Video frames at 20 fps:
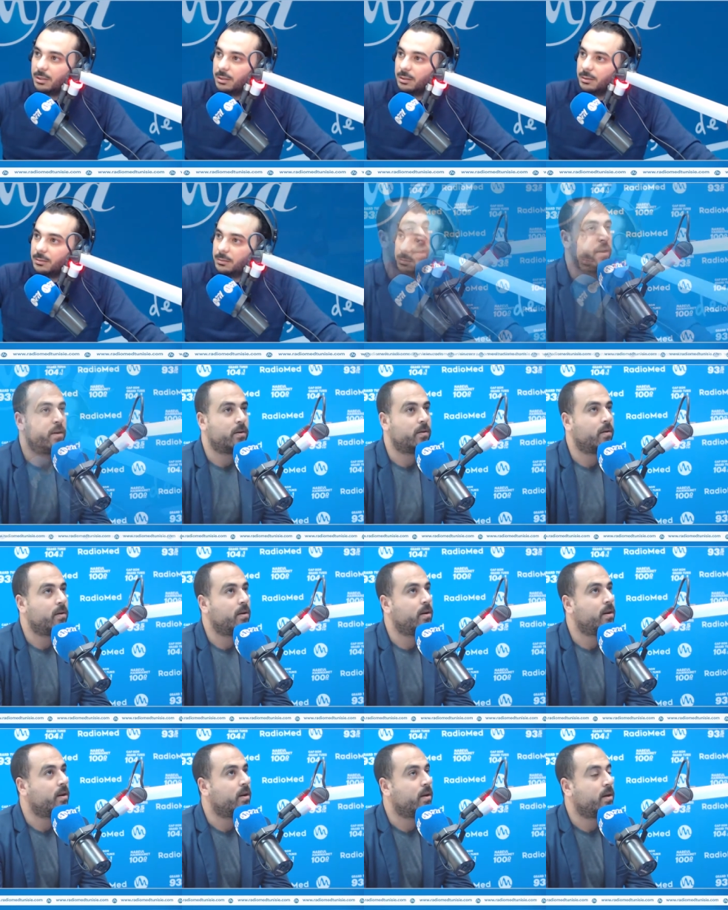احنا
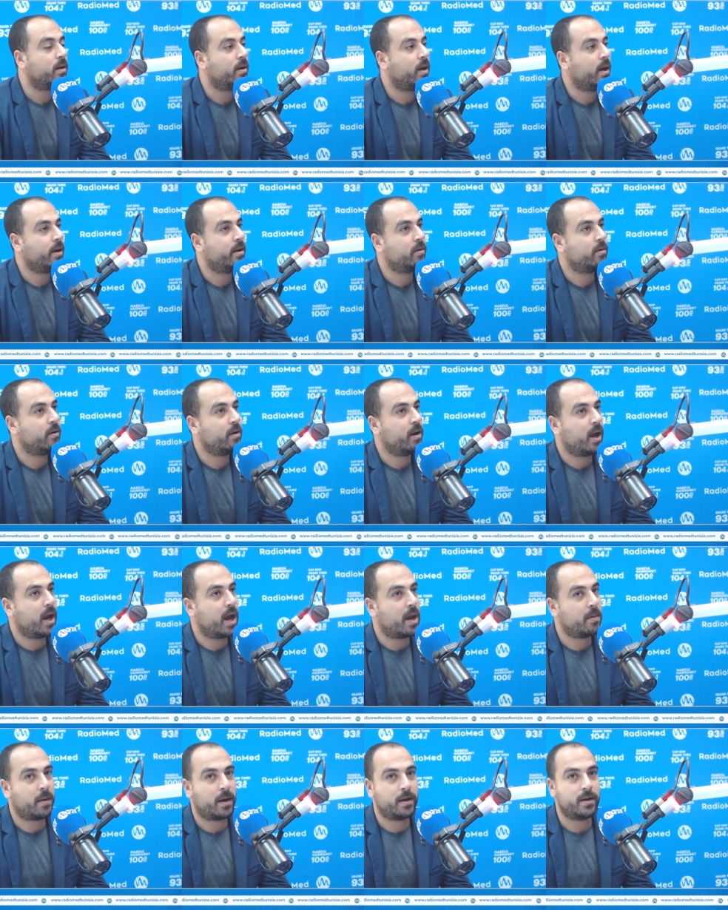كل احنا كل
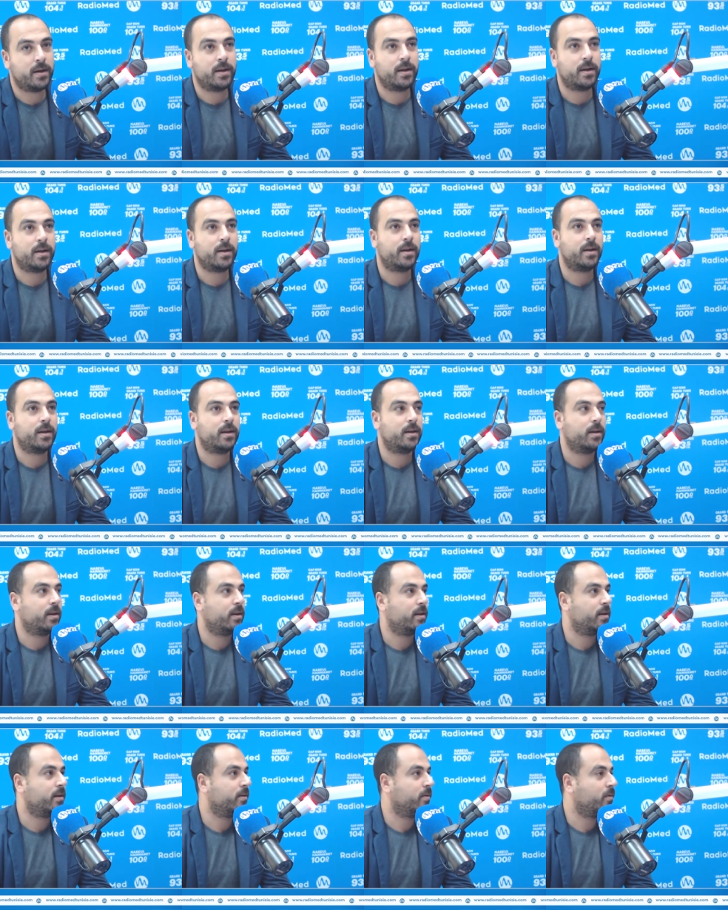عام
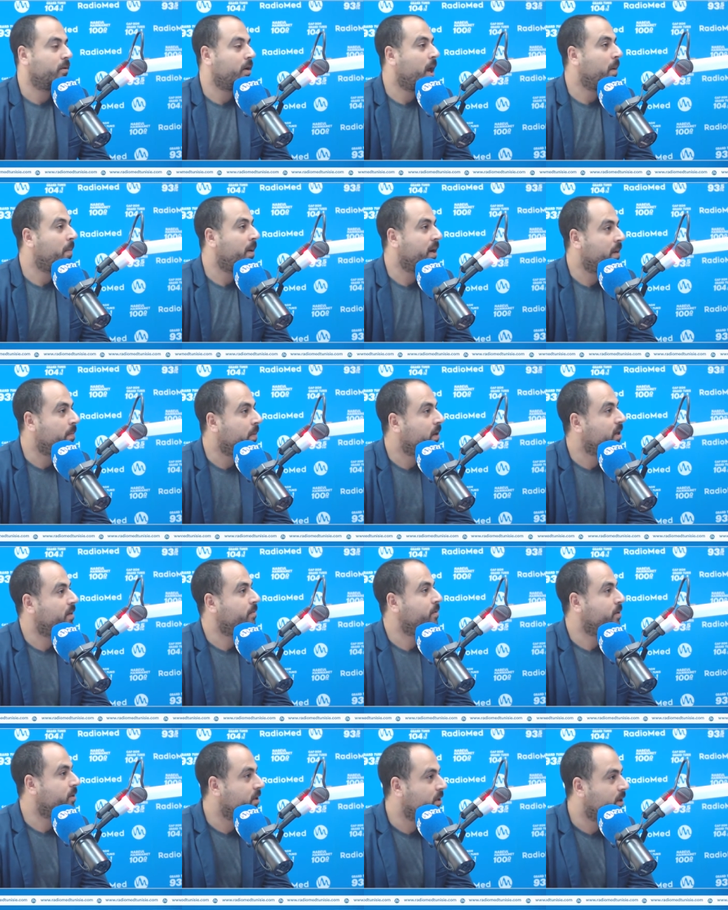عندنا كل عام عندنا مكتب
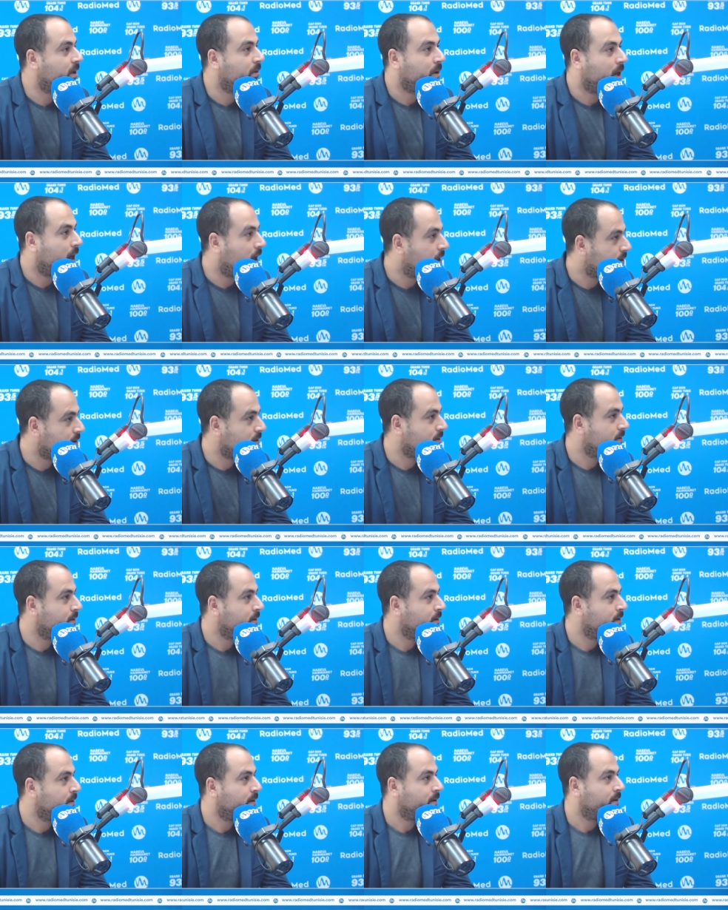جديد اول حاجه
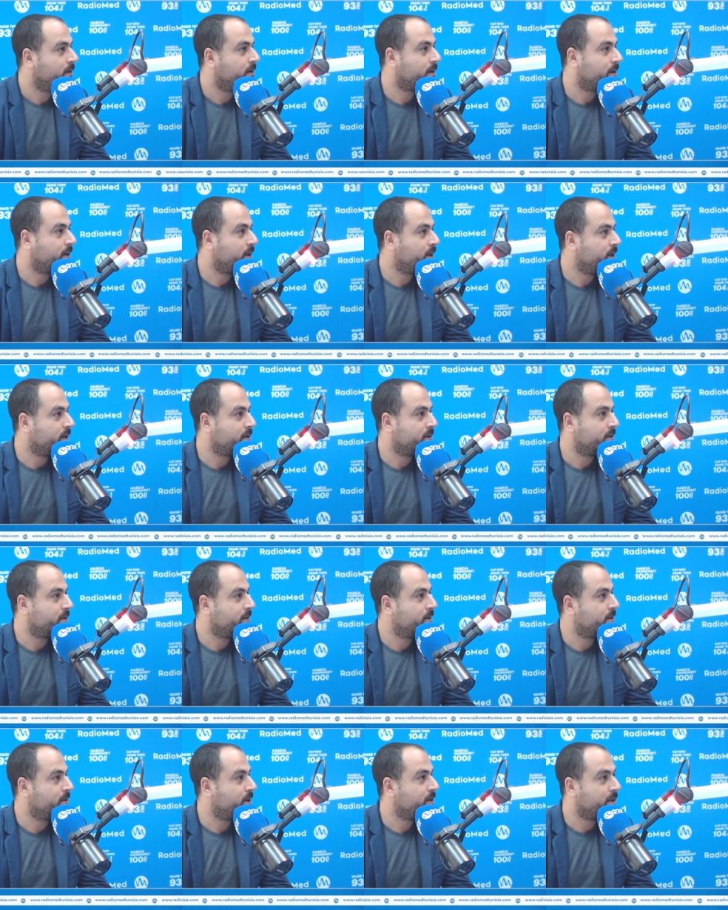الرئيس
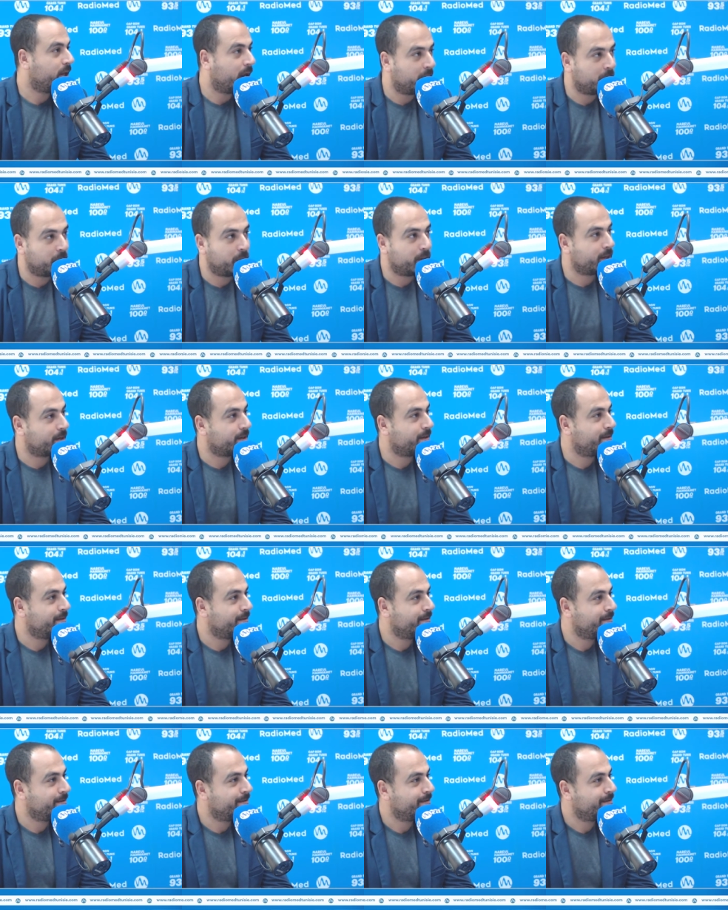يشد عام برك
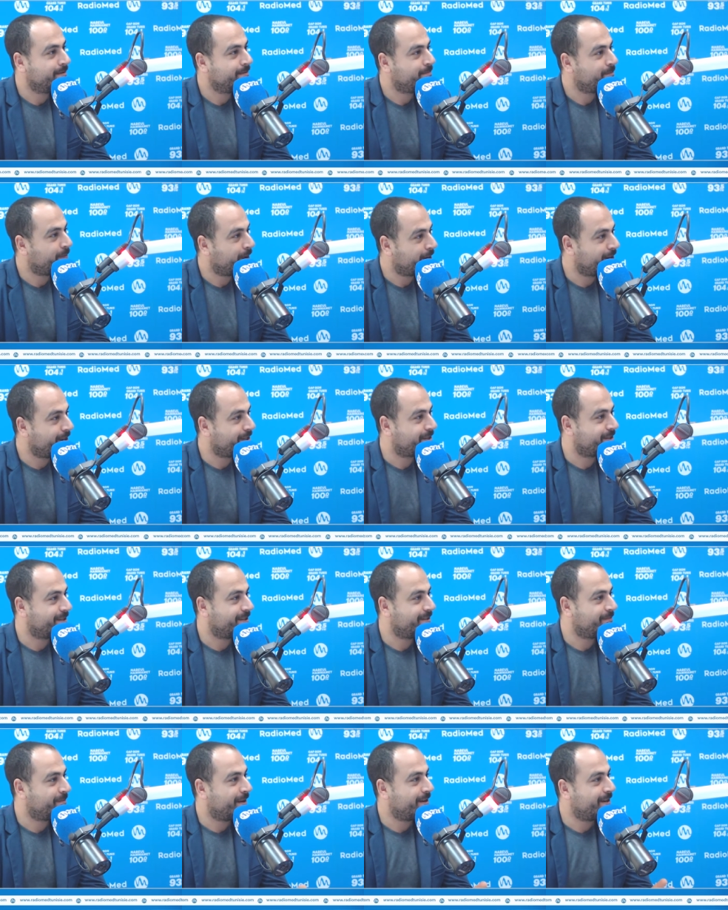دونك انت
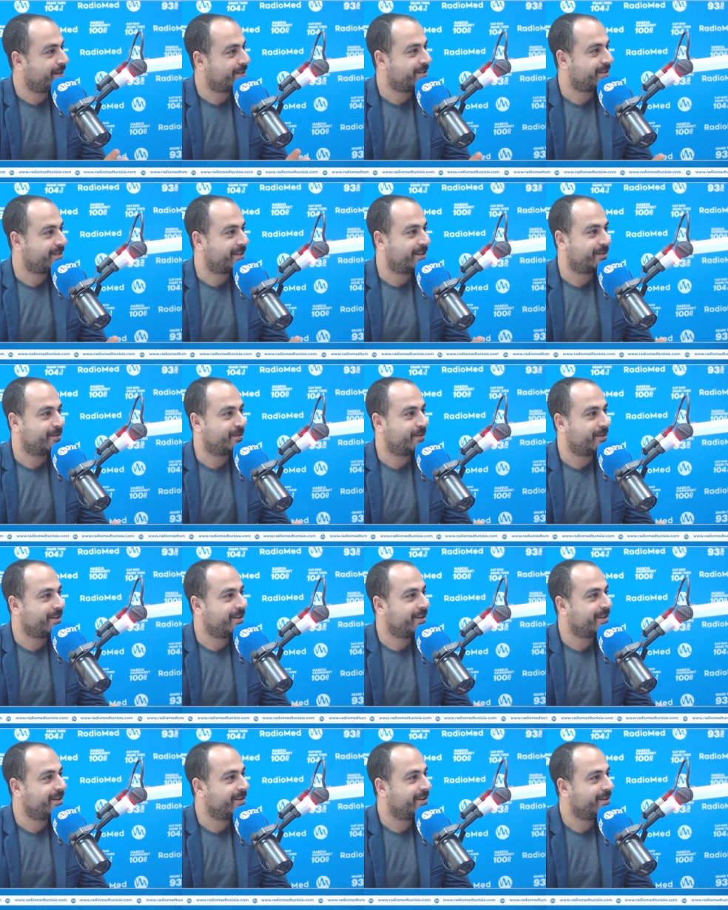الرئيس نتاع
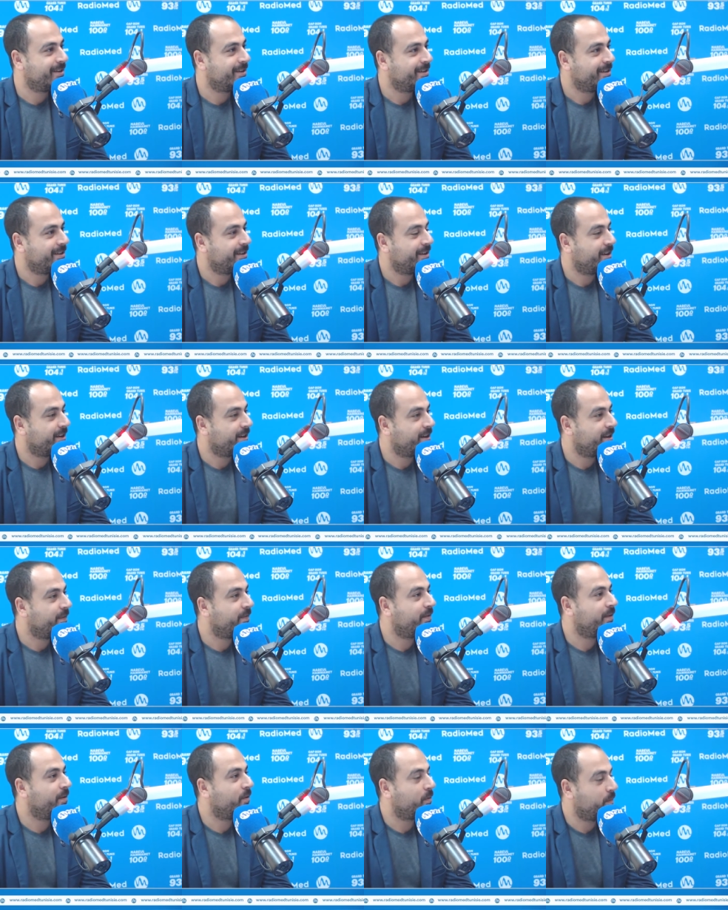18
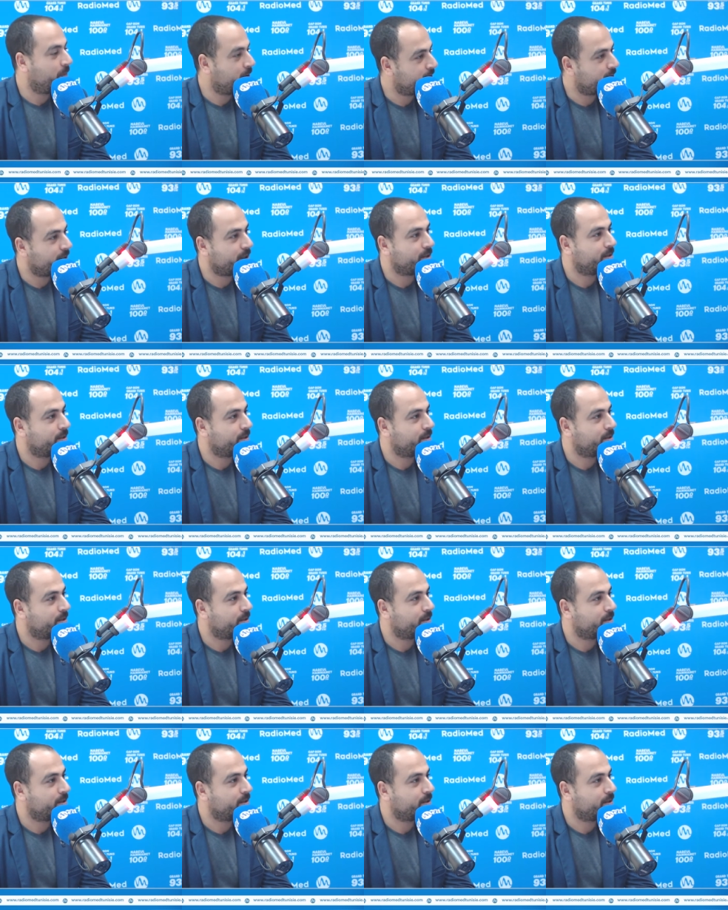2018